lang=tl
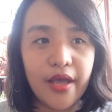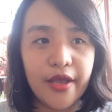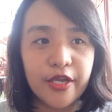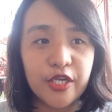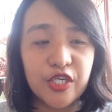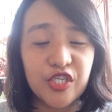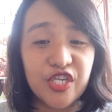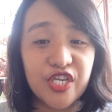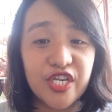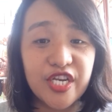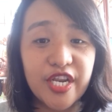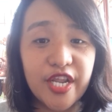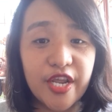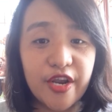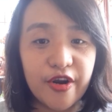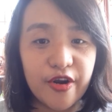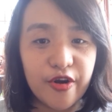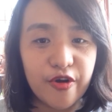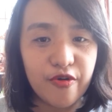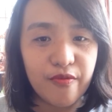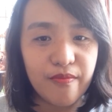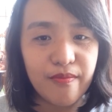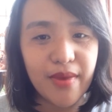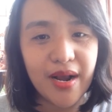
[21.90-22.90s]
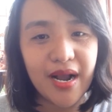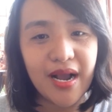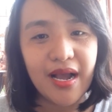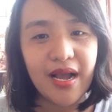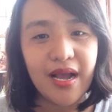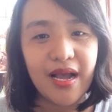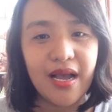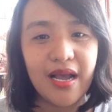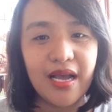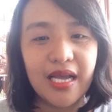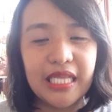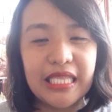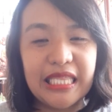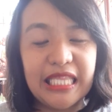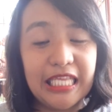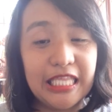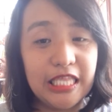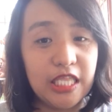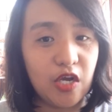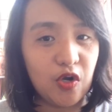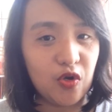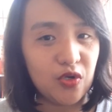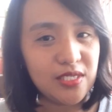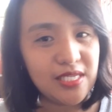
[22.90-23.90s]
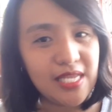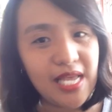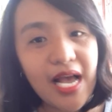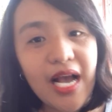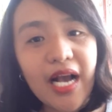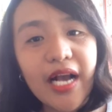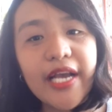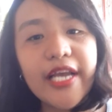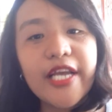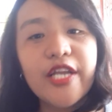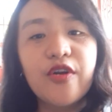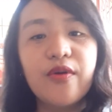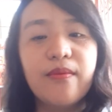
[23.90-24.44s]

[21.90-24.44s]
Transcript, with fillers: shinare ng mga tita ko sa akin,